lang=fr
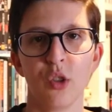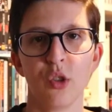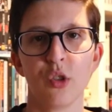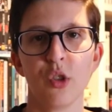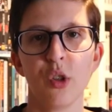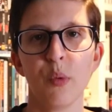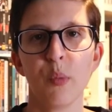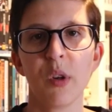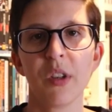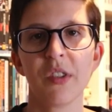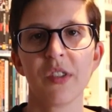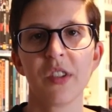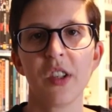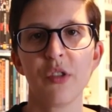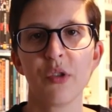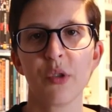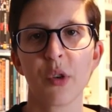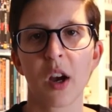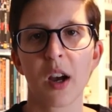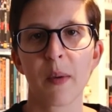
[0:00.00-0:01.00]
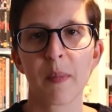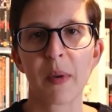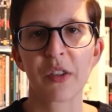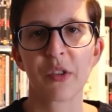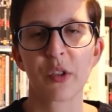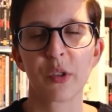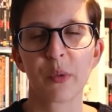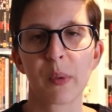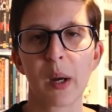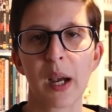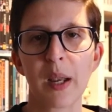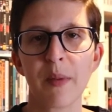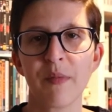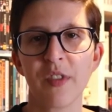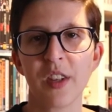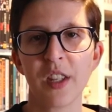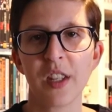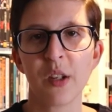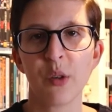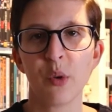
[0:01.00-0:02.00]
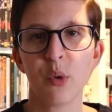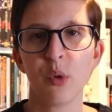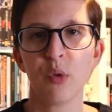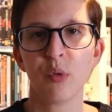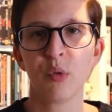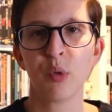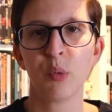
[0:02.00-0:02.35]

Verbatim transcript: Ce mois-ci sur Amazon Prime Video,